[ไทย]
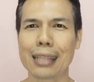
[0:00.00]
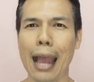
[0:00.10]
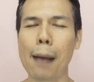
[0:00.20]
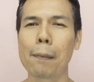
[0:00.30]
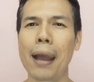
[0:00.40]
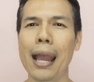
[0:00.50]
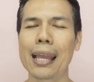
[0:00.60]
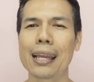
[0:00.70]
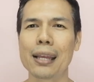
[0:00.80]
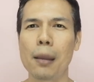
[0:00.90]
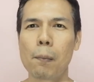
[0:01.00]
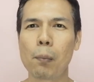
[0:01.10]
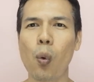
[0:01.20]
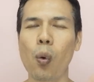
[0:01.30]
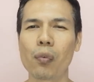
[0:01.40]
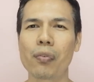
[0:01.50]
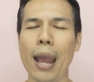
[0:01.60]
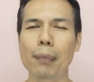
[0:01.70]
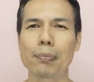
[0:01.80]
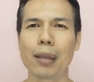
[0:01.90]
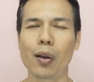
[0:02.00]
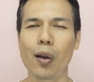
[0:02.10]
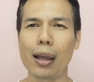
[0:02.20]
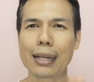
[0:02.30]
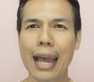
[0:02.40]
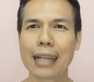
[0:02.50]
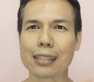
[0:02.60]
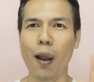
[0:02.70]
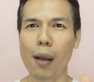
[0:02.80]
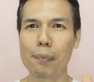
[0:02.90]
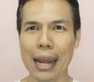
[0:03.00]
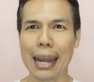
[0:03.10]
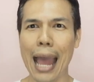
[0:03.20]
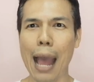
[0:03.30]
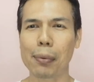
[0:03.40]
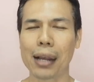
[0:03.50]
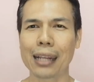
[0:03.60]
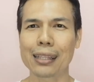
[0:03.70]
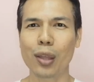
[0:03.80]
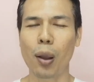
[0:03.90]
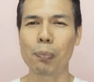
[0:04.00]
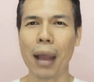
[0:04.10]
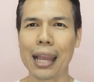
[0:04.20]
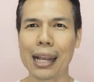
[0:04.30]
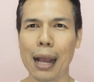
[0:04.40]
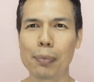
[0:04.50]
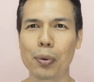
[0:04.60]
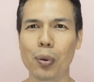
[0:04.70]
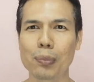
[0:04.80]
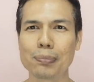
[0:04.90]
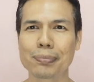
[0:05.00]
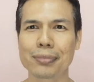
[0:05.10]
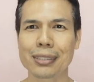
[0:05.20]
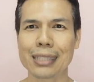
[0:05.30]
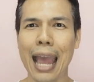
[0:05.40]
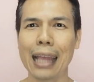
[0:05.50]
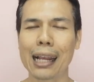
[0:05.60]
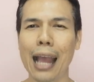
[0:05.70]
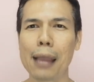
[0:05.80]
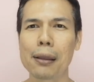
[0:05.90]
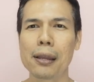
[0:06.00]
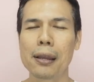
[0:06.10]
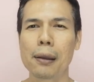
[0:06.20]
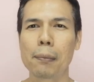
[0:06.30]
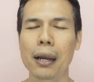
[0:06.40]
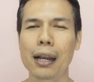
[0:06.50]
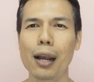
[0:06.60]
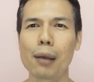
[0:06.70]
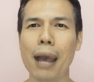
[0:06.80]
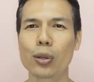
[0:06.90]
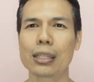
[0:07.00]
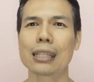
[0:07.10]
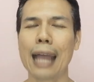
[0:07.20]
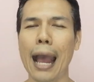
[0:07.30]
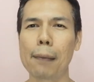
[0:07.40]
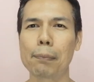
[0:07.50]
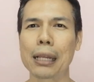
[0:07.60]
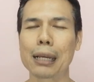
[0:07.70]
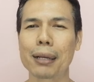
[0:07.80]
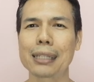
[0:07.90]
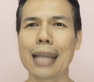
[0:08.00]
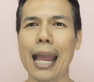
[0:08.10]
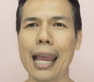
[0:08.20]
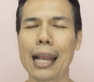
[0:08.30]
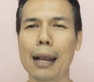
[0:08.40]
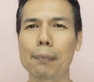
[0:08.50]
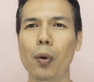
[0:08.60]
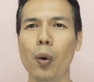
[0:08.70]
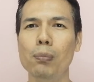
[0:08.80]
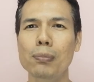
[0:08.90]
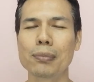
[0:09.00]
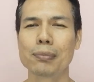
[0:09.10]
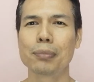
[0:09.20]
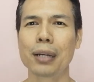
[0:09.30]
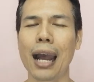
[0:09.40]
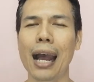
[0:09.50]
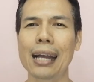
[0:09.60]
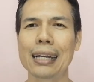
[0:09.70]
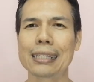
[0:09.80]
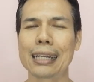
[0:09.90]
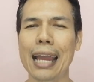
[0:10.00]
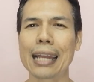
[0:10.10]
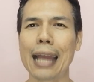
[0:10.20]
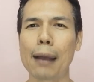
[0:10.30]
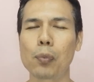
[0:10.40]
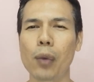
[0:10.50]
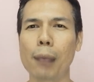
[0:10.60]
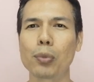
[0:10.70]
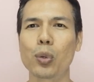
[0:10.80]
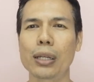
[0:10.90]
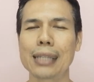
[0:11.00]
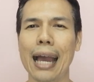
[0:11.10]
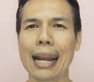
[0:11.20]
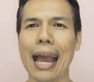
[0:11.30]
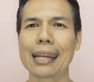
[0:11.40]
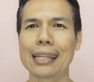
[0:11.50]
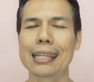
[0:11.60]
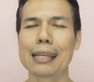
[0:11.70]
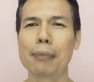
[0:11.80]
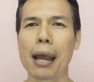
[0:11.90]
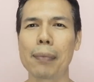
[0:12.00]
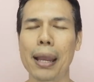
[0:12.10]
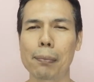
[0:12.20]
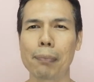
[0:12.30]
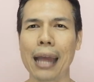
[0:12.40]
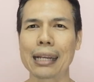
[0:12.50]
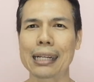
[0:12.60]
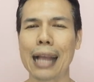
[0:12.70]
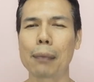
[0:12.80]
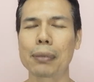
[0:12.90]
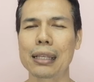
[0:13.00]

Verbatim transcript: ทำให้พุงแฟบแล้วก็หน้าองแบนราบกันต่อไปครับผมแต่ถ้าใครเพิ่งเข้ามากดติดตามเป็นกำลังใจให้กับผมเพื่อจะได้นำความรู้และสาระดีๆมาแบ่งปันกับ